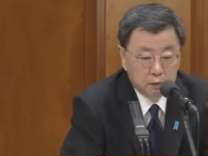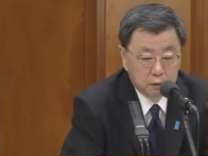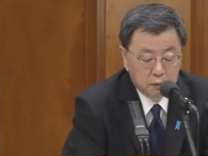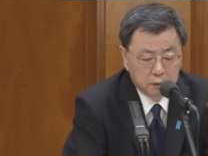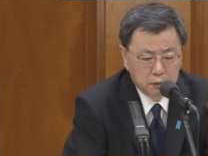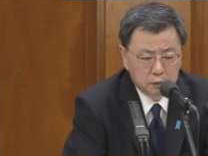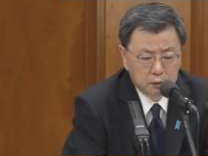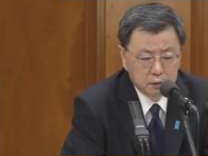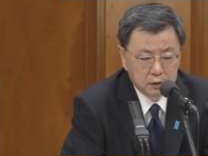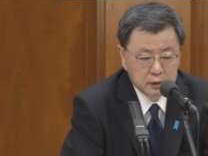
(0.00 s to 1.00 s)
松野君。
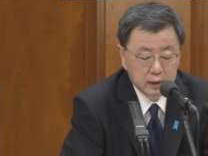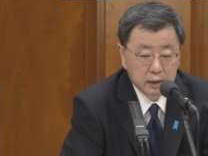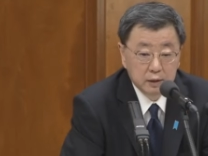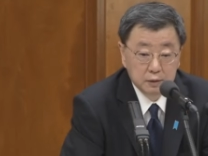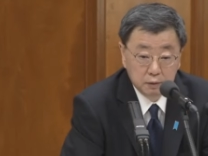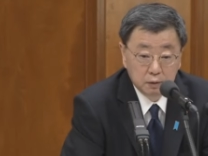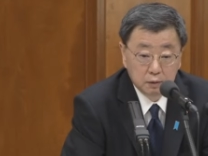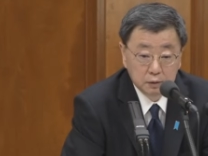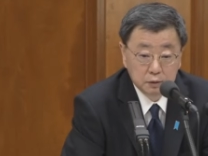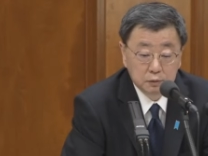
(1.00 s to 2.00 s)
えー、そ
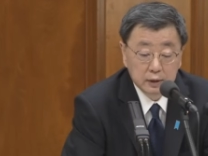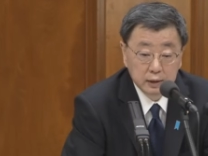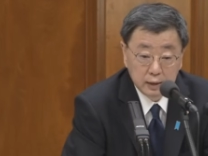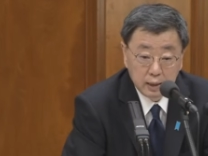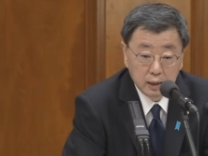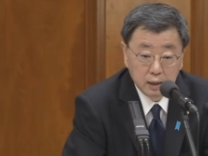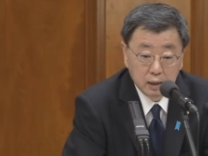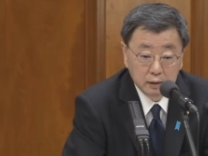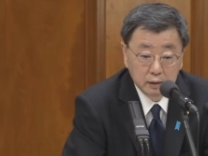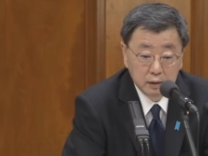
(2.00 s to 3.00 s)
の
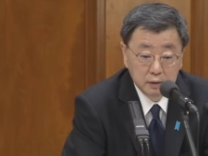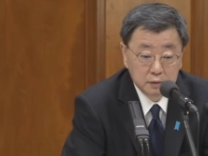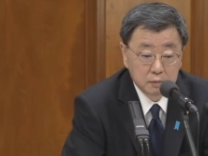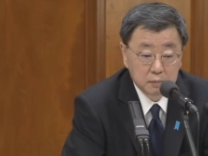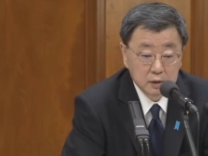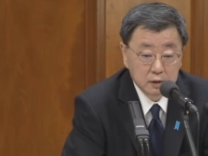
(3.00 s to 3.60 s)
支払いの